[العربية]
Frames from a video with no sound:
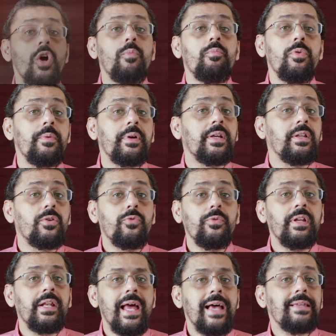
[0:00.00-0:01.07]
ممكن
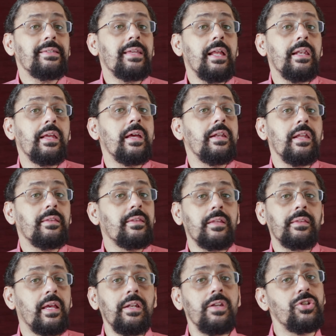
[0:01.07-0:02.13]
يكون الاسهل ان انت
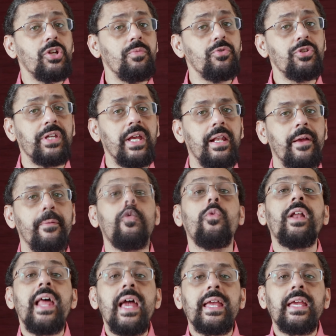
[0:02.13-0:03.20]
تطنش المشكله
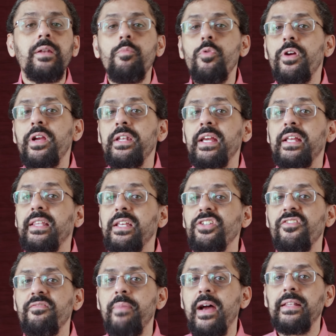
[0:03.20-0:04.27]
ولكن ممكن
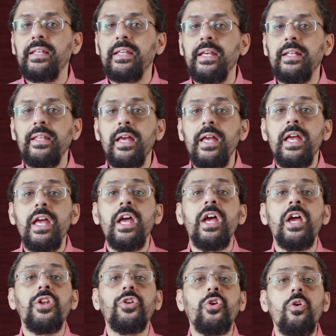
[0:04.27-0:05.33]
نكتشف بعد كده
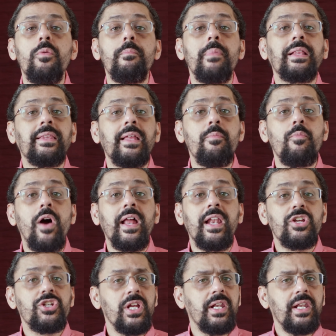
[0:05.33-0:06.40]
ان هم اتلموا
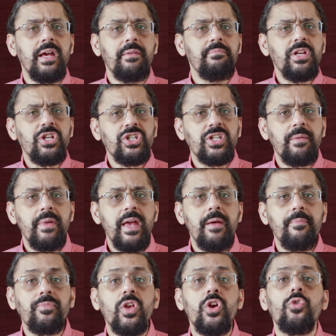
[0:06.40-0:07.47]
على شله مش
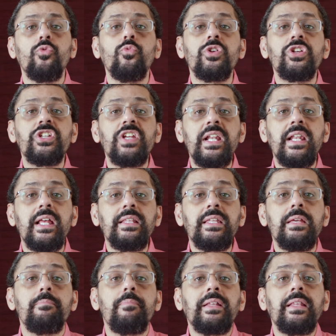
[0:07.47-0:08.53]
تمام والشله
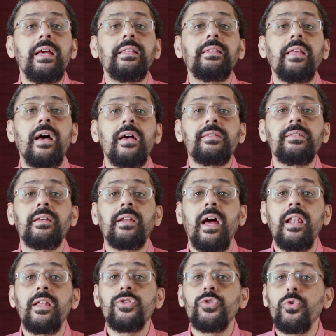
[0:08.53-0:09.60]
دي بدات تاثر
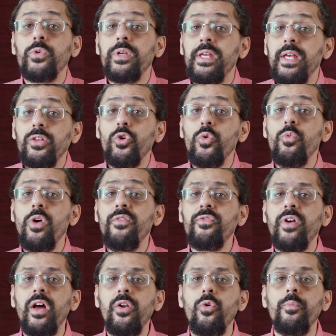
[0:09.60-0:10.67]
على سلوكياتهم
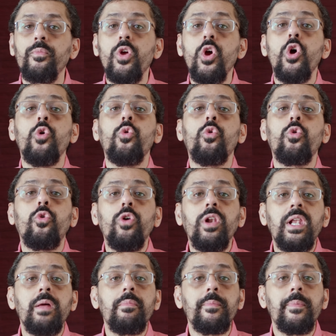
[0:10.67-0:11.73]
وافكارهم
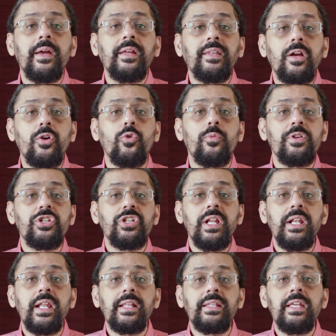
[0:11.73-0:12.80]
وكل ما بيحتكوا
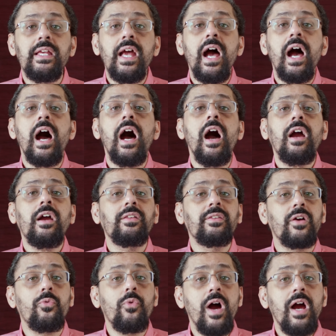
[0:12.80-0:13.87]
بالشله دي
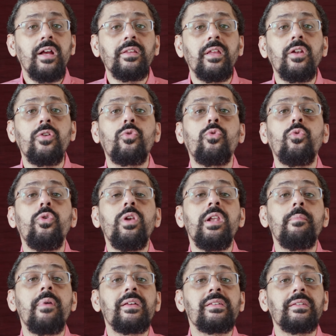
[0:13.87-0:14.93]
اكتر واكتر
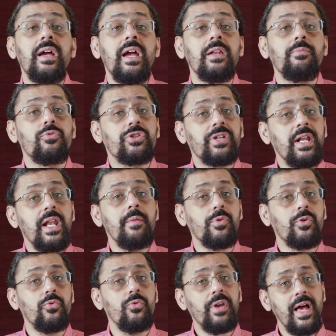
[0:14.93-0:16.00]
كل ما اصلاح المشكله
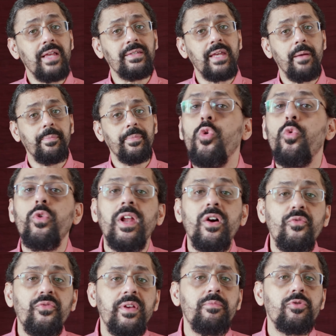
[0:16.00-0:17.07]
بيكون اصعب
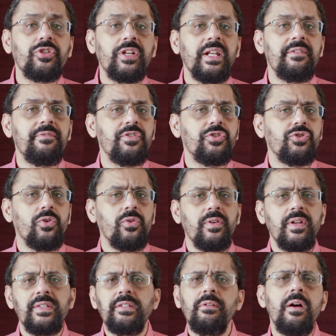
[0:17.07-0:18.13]
ولو في مشكله في
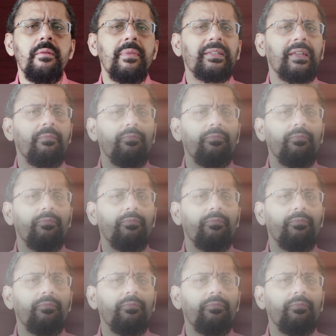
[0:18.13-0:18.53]
الشغل سواء مثلا